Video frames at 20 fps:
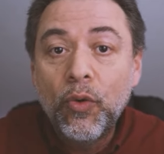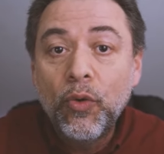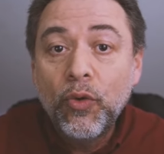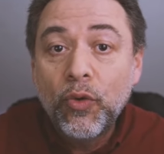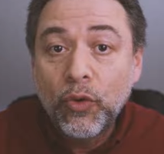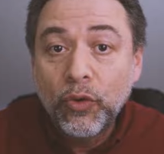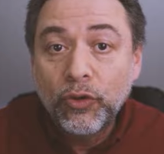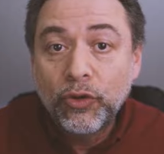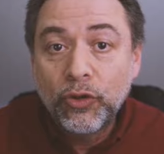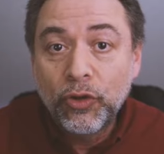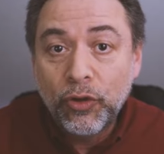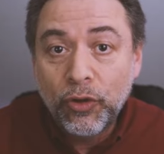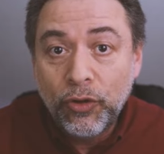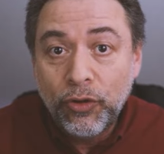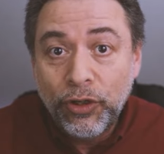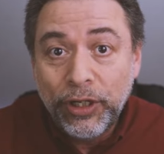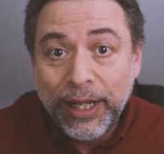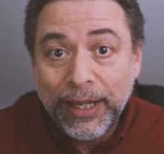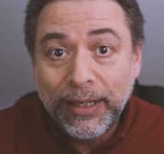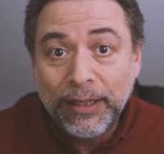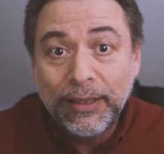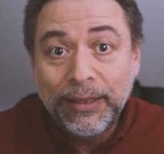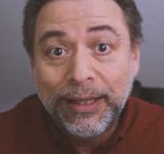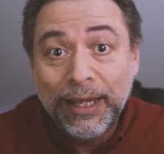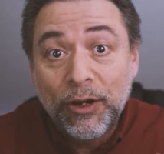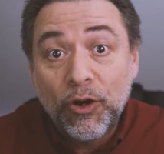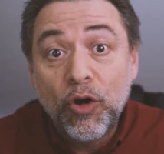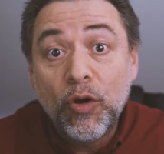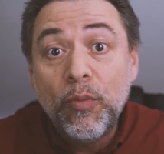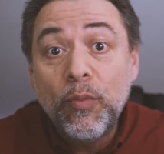un curso online
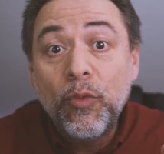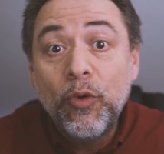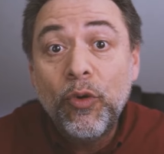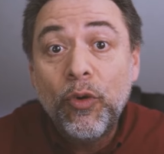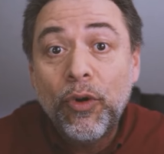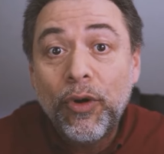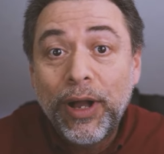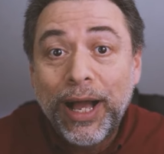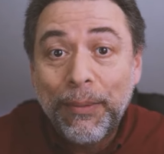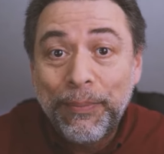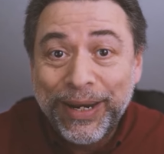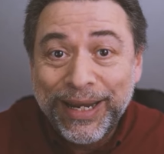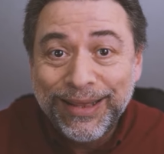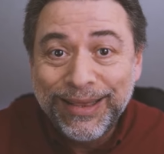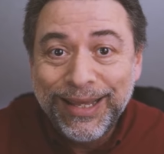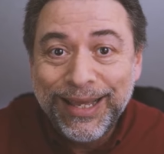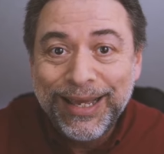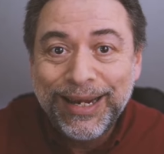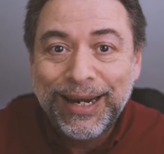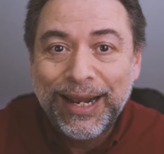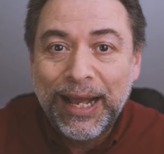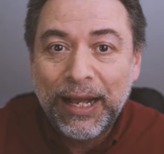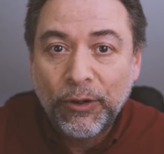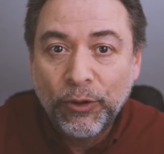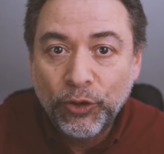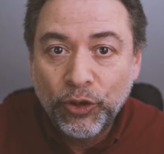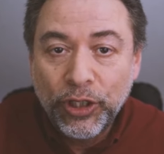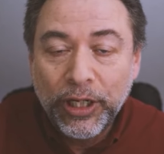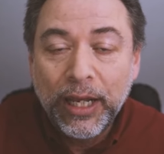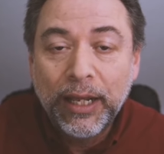de cómo aprender a
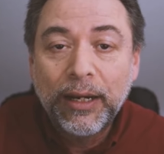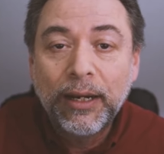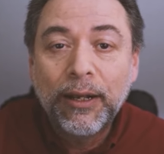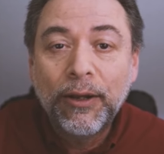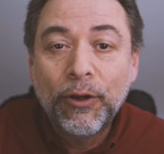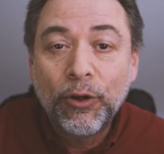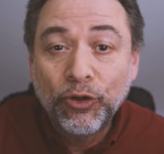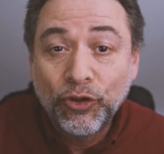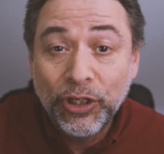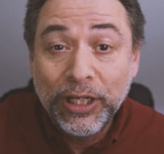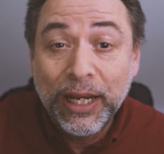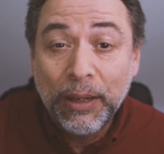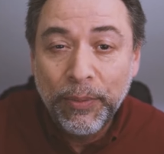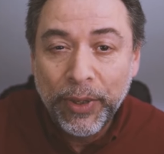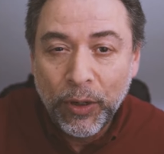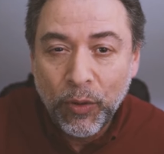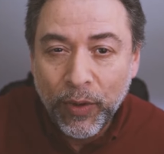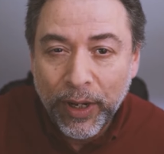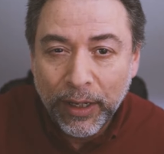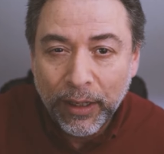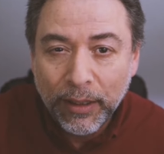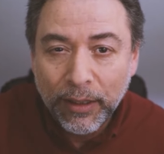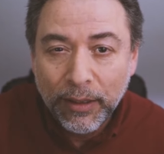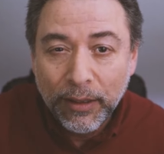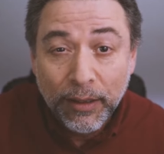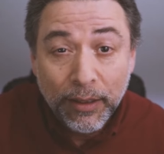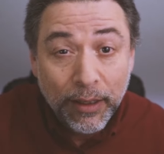cocinar cocina peruana.